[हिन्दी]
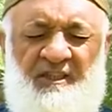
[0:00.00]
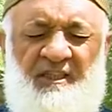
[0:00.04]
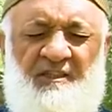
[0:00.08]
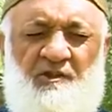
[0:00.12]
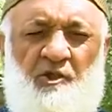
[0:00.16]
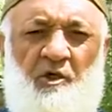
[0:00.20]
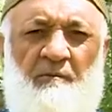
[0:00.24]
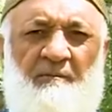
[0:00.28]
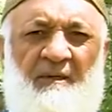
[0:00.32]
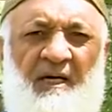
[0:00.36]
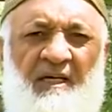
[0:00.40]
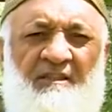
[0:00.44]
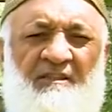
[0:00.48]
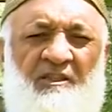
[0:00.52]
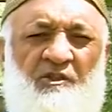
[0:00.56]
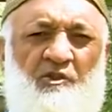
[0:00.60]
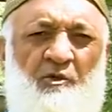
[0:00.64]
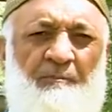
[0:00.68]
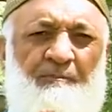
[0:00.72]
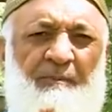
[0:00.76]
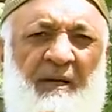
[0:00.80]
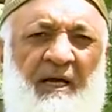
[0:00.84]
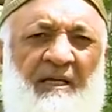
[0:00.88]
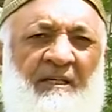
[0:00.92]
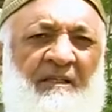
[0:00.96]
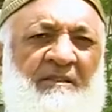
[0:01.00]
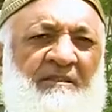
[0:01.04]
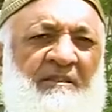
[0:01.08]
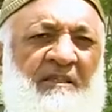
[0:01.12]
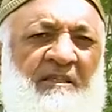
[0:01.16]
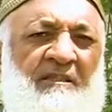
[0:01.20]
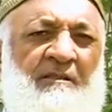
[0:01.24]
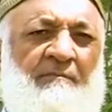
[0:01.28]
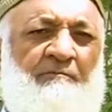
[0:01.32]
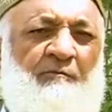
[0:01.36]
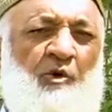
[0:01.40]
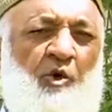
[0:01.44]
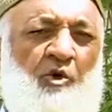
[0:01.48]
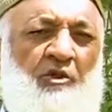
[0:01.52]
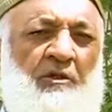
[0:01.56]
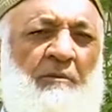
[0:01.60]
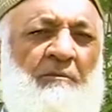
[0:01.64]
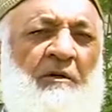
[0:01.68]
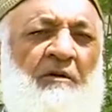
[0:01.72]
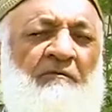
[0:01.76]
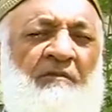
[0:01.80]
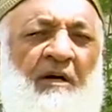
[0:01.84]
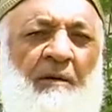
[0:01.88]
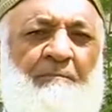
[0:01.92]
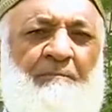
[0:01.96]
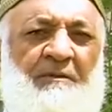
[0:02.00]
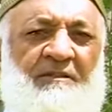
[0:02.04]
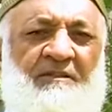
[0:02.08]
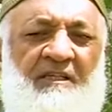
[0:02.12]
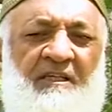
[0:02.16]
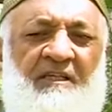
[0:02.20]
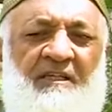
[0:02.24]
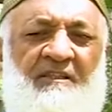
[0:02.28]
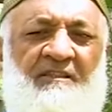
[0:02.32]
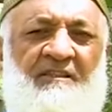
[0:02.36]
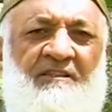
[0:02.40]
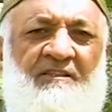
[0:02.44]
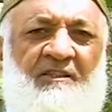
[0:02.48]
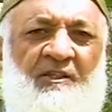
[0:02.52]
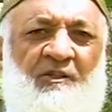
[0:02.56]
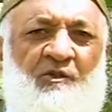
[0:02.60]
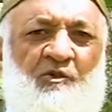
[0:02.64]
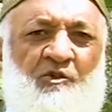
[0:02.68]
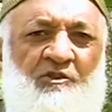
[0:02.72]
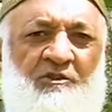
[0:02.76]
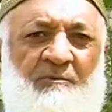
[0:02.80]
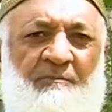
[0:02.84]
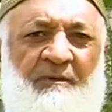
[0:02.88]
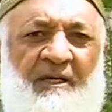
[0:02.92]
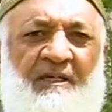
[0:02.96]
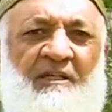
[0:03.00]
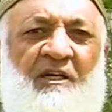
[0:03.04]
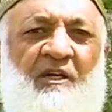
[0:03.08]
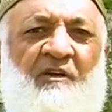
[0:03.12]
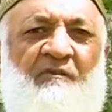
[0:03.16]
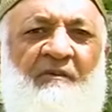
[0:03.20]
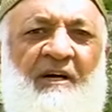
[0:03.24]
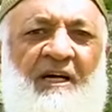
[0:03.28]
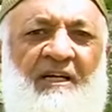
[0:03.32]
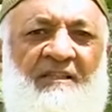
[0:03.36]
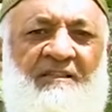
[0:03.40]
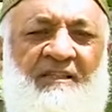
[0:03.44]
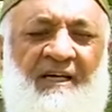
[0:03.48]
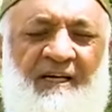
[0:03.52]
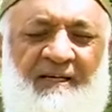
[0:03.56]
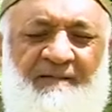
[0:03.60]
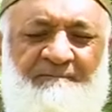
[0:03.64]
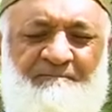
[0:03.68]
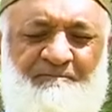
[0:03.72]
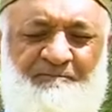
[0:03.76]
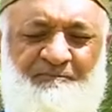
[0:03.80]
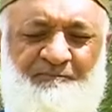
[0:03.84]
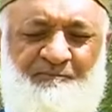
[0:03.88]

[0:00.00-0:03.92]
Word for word: तो महदी जो पहली जिल्द हुक्म वापस ले ली थी उसमें एक रवायत है